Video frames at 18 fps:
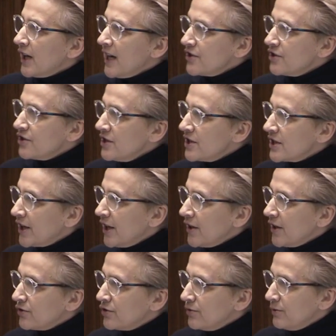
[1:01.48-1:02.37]

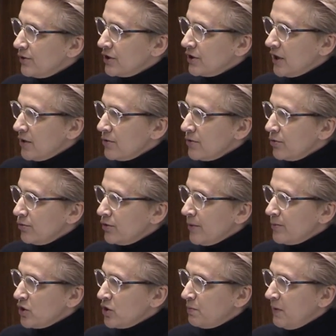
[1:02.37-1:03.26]
Kaczyńskiego, żeby się nauczył
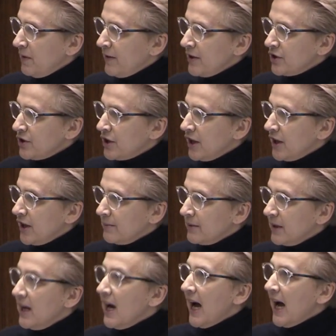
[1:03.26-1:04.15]
dobrze śpiewać
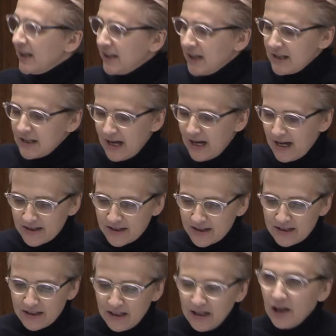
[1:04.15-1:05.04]
hymn, a nie nas.
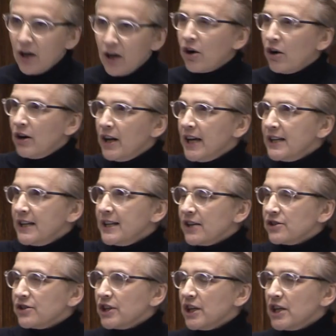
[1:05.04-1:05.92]

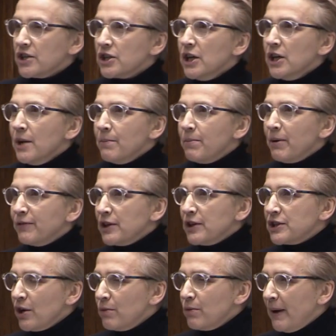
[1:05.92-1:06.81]
Kolejna rzecz.
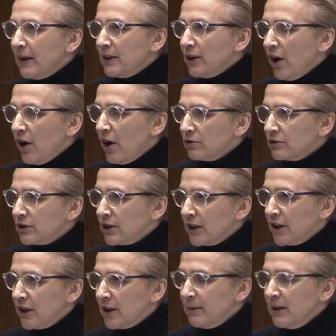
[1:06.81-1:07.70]
Powiedział pan o
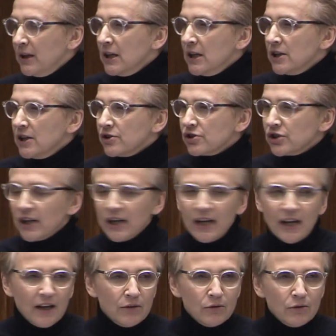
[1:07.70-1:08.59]
tym,
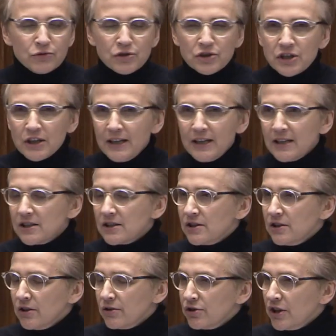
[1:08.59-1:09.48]
że uczycie nas
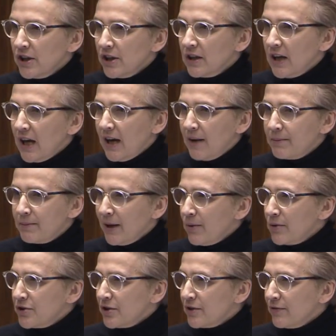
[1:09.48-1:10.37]
noszenia
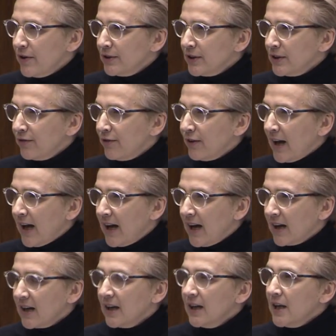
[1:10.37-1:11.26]
biało-czerwonych flag.